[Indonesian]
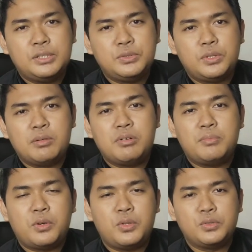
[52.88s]
juga
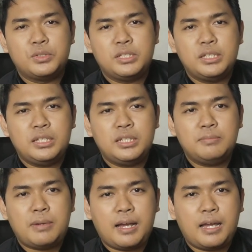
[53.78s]

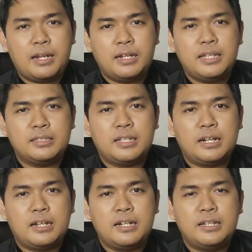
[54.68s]
memproduksi makanan yang
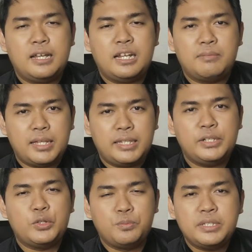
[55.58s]
terkenal dengan
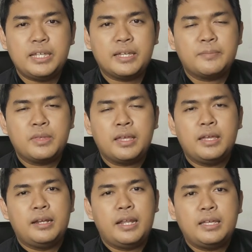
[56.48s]
nama Indomie ya.
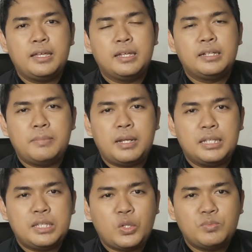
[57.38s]
Nah,
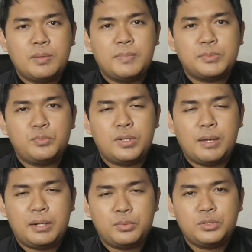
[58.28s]
pada tahun
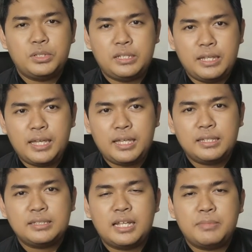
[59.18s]

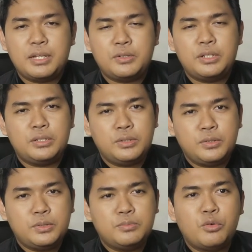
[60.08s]
1983 Sanmaru
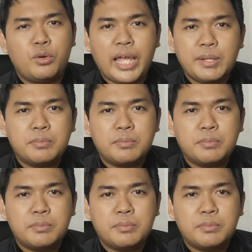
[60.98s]
itu mulai